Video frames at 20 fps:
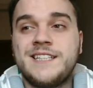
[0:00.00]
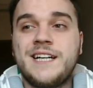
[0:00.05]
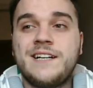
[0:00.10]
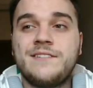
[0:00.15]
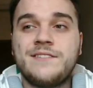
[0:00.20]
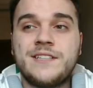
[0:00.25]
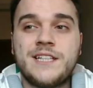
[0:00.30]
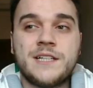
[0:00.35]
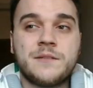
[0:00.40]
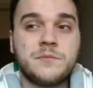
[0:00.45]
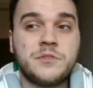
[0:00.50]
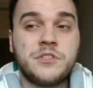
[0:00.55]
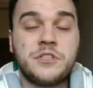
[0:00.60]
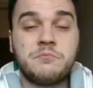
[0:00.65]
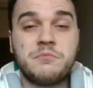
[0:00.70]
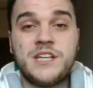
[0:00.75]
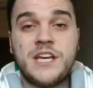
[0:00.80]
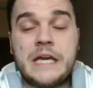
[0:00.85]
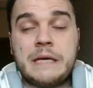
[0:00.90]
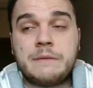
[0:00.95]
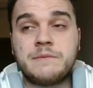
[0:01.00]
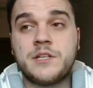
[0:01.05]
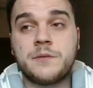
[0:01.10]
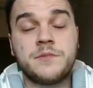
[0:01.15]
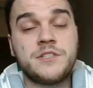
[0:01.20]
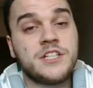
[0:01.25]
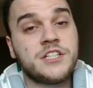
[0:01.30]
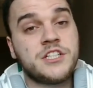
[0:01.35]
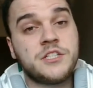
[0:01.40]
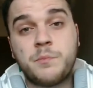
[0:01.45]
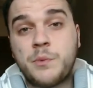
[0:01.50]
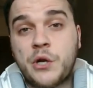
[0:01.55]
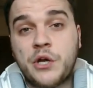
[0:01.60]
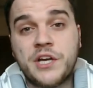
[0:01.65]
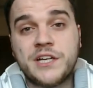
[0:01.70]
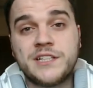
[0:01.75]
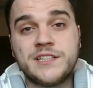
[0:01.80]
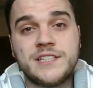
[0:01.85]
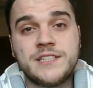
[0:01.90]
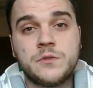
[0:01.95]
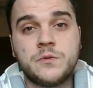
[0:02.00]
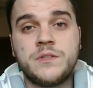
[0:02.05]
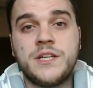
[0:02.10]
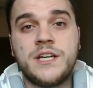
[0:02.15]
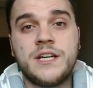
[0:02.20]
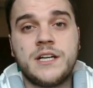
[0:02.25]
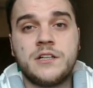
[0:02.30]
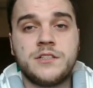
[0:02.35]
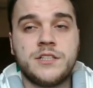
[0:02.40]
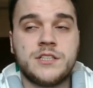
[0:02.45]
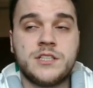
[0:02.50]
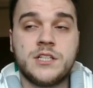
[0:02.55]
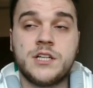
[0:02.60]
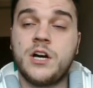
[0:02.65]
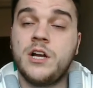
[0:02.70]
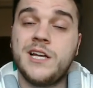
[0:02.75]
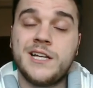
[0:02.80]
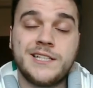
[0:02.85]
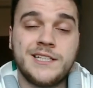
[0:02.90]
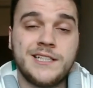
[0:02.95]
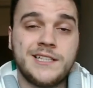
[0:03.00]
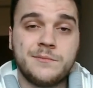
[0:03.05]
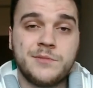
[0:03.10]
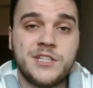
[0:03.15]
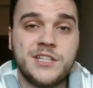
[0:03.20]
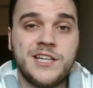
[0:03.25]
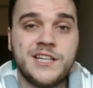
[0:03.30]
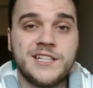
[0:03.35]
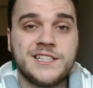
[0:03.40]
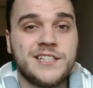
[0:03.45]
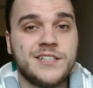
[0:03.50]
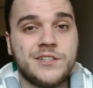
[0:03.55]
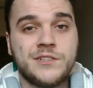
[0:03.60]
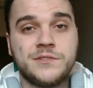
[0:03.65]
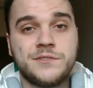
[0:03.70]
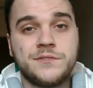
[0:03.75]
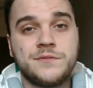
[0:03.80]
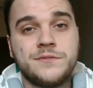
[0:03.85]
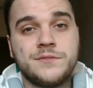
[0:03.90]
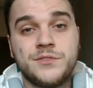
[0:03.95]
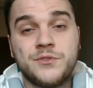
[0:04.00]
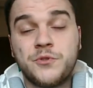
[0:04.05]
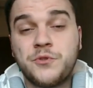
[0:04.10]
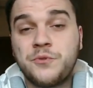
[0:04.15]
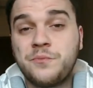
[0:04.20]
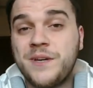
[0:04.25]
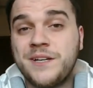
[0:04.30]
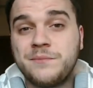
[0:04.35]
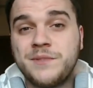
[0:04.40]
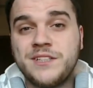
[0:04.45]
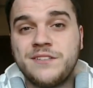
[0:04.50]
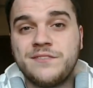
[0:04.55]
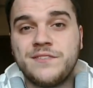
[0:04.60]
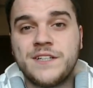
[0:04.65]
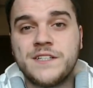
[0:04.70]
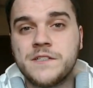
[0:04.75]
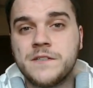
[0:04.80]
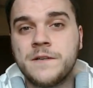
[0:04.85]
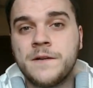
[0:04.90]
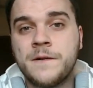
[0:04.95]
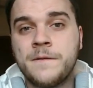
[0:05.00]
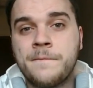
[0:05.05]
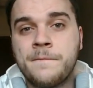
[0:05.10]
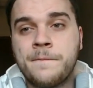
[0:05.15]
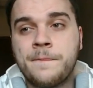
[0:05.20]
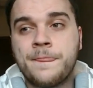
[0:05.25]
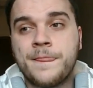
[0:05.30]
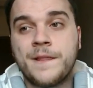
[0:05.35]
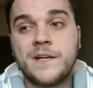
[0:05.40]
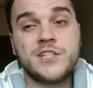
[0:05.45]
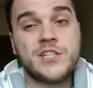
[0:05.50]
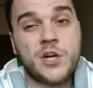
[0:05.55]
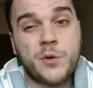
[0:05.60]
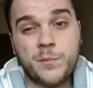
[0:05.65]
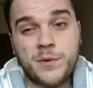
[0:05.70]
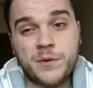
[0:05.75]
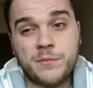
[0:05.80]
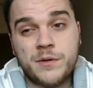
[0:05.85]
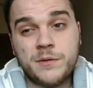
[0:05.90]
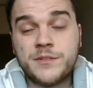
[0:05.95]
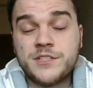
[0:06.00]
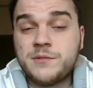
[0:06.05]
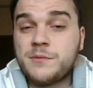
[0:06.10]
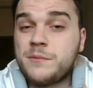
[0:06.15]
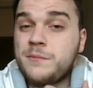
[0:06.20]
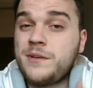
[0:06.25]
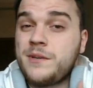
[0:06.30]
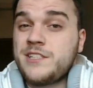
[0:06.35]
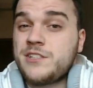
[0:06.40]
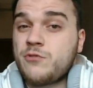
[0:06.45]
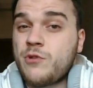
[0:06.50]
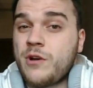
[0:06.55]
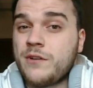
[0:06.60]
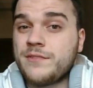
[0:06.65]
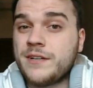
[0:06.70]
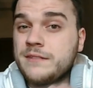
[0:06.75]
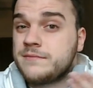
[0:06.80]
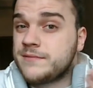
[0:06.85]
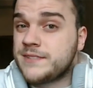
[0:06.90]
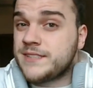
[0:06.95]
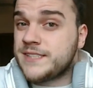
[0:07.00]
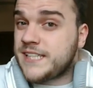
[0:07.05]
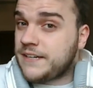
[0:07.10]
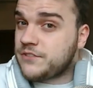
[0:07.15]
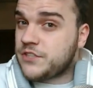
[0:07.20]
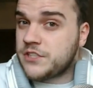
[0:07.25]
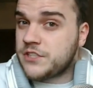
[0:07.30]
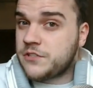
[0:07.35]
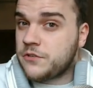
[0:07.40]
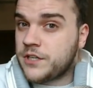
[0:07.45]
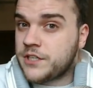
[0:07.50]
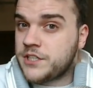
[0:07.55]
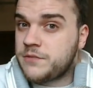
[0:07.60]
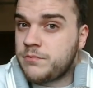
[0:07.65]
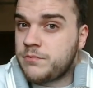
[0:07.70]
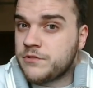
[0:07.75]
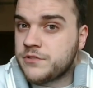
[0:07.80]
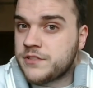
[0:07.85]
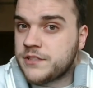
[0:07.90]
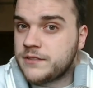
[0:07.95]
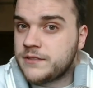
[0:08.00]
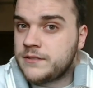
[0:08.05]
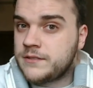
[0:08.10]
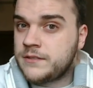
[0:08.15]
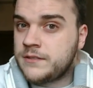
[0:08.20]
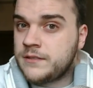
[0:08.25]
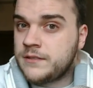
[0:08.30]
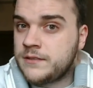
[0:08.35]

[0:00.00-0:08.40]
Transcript: Nawet jak musimy, nie wiem, zrobić jakiś projekt na studiach, chociaż cholernie nam się nie chce, to z uśmiechem na twarzy. Zrobimy, będziemy mieli z głowy. Zawsze są jakieś plusy.